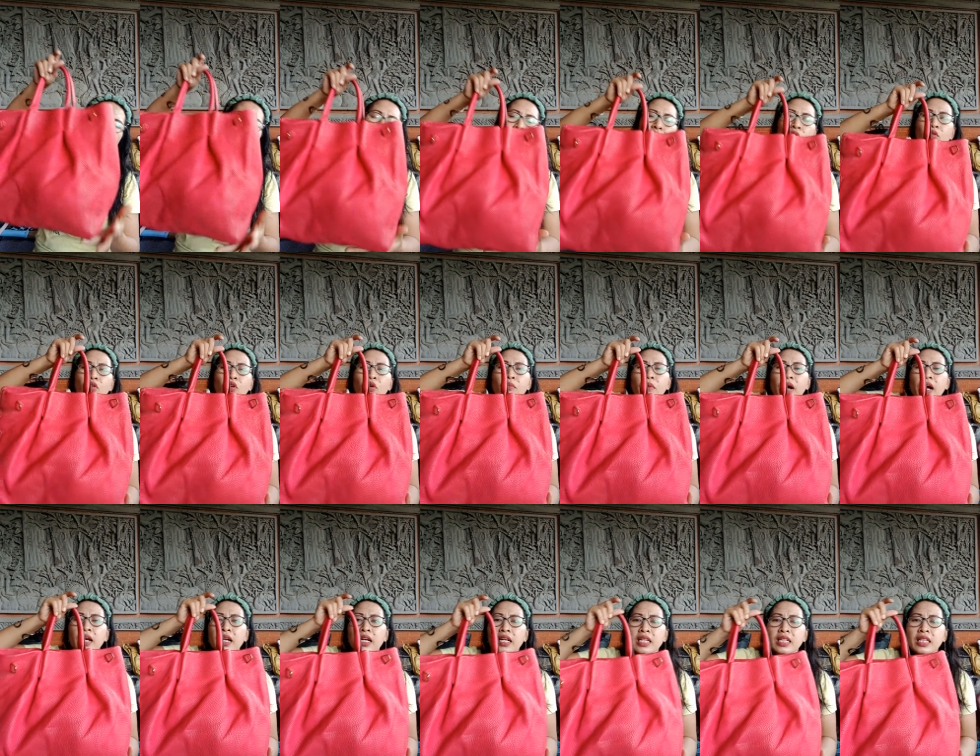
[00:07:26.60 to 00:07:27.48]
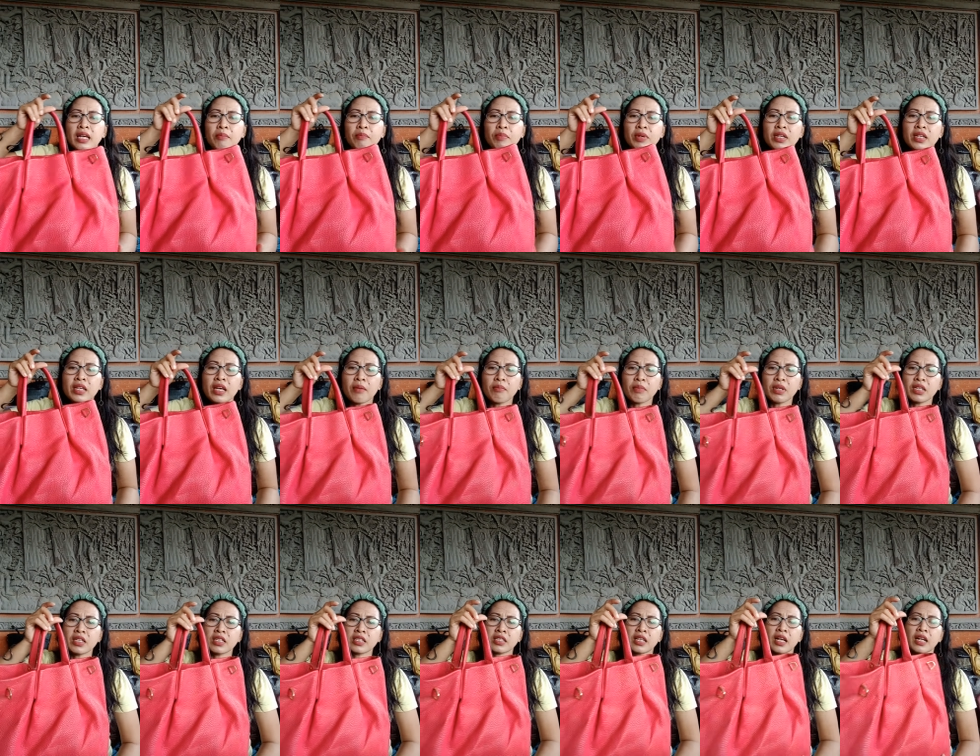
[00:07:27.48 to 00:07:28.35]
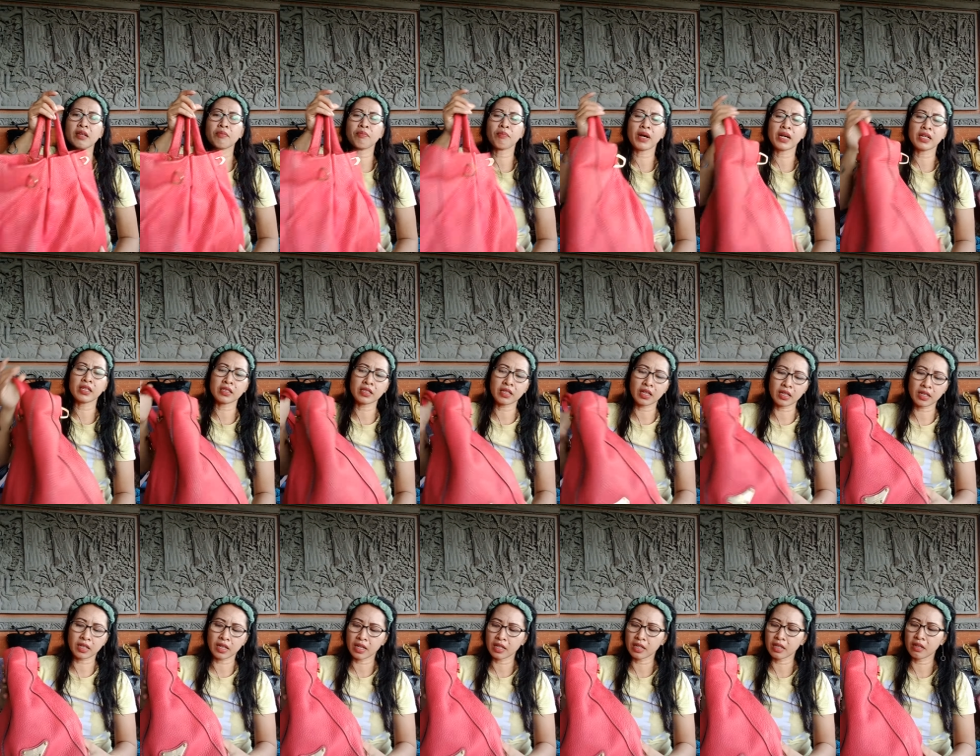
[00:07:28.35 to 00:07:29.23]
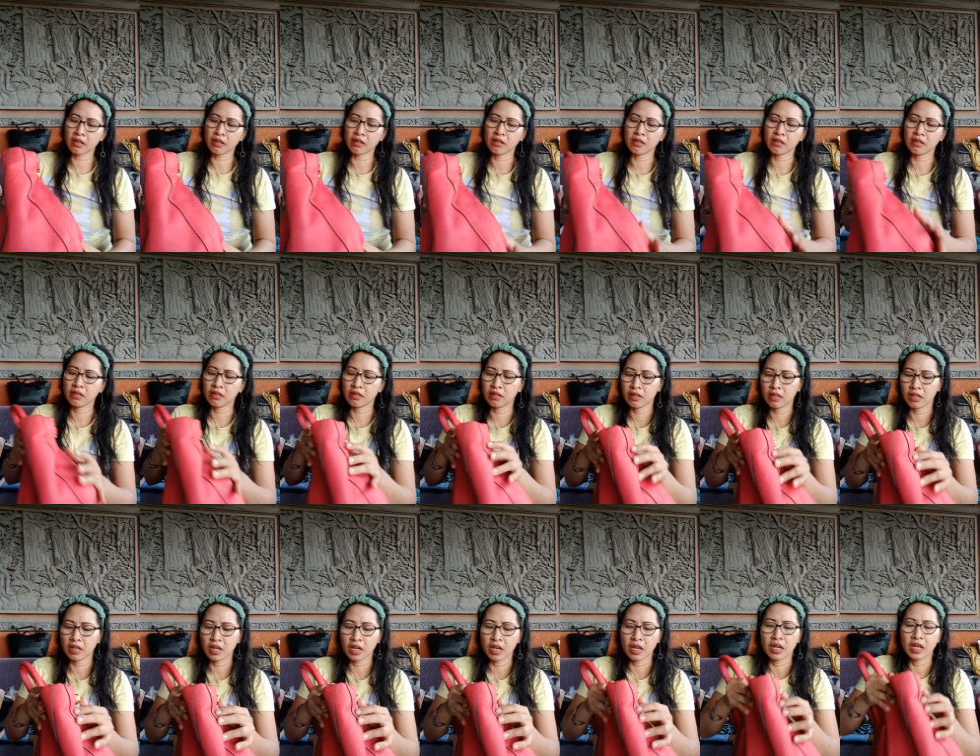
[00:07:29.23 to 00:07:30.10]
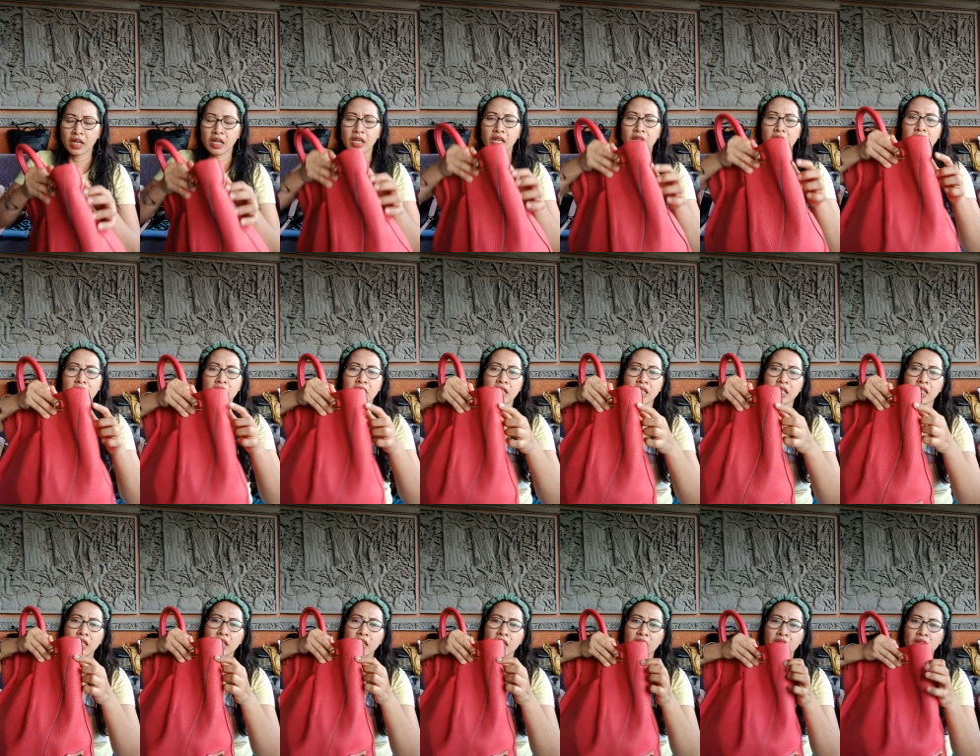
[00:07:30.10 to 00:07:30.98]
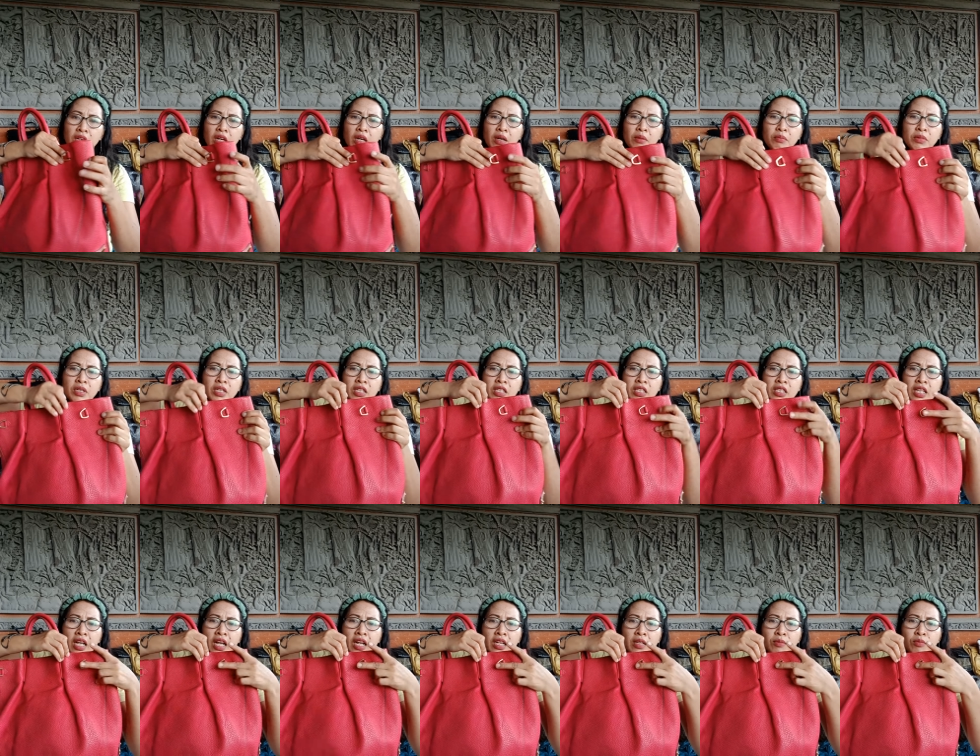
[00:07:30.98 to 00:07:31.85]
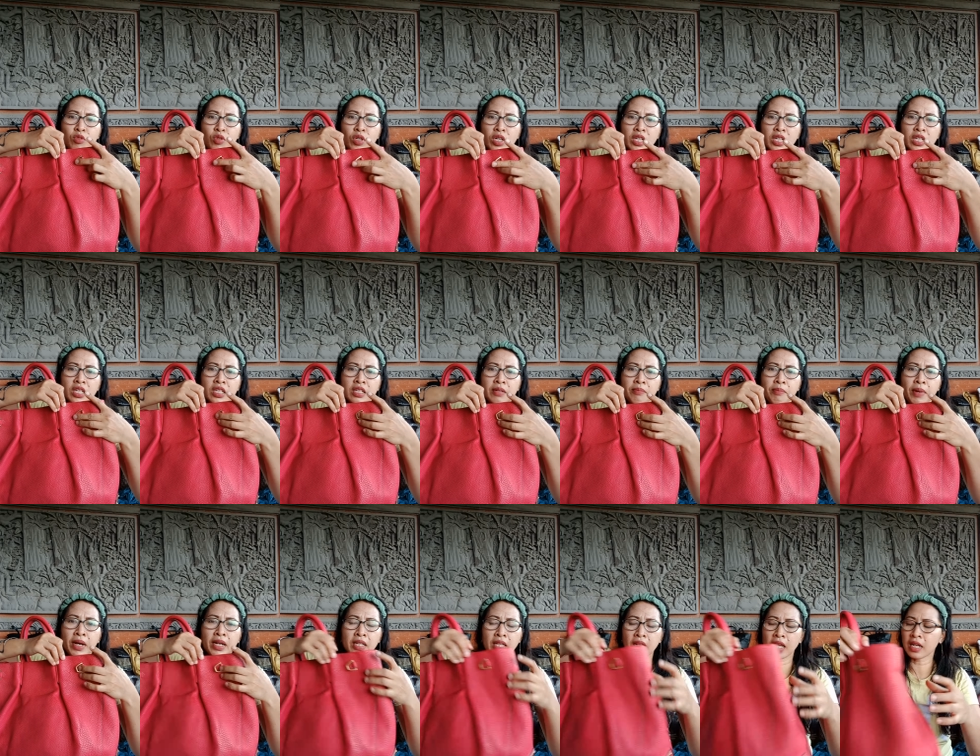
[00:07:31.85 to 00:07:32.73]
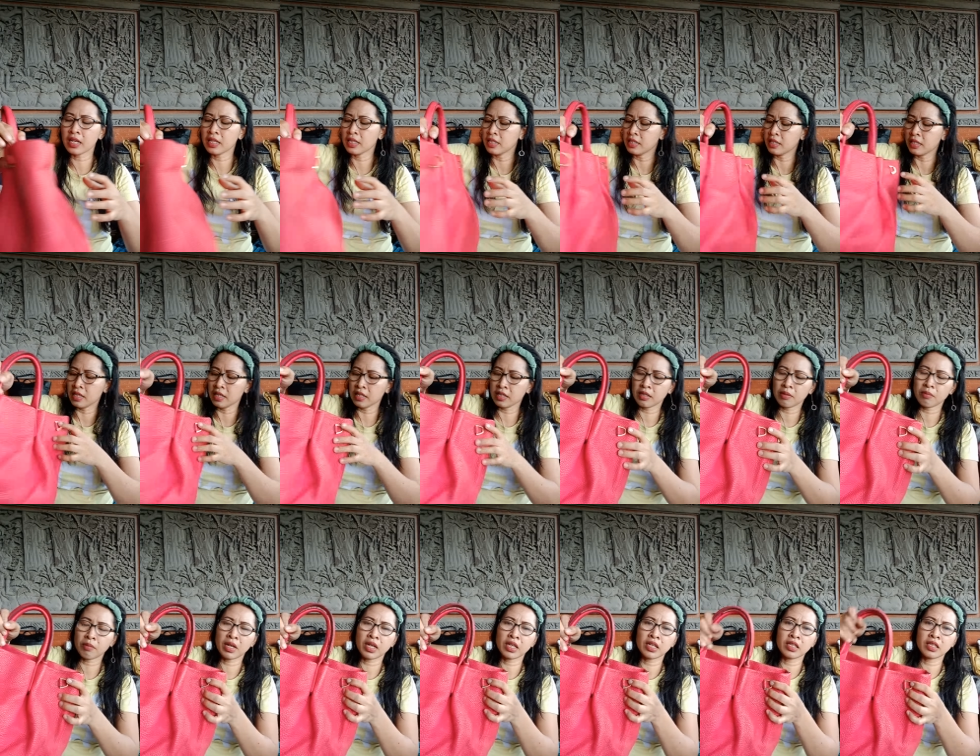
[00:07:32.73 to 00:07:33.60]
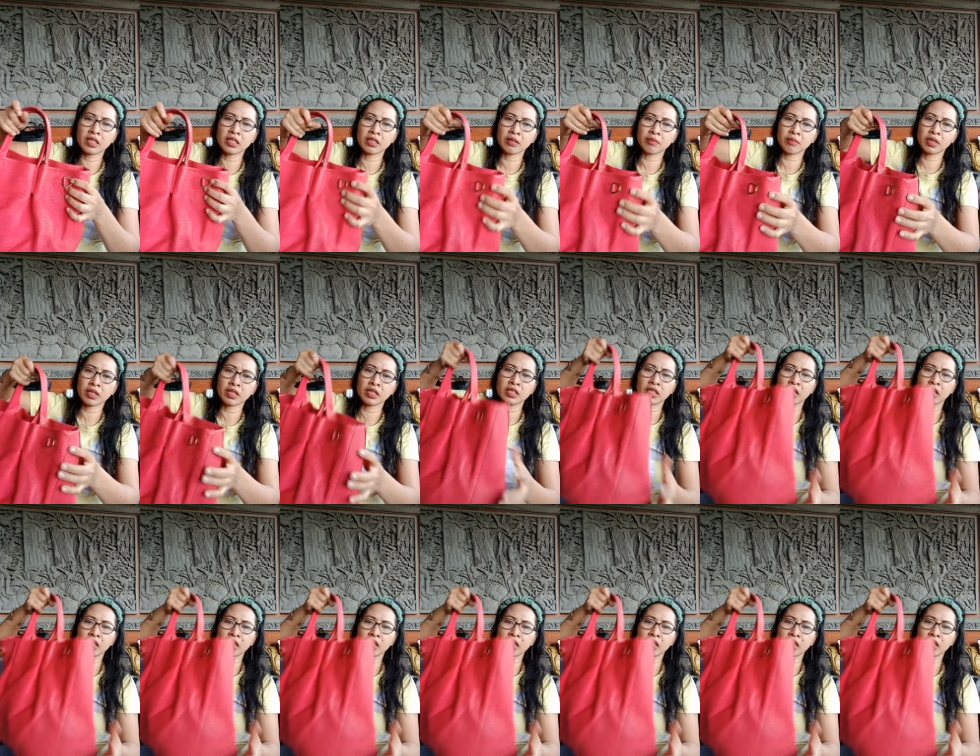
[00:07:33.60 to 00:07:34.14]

Bruno Magli tapi dia minus tali panjang kak ya ini minus tali mungkin ini tempat talinya sama ini sama ini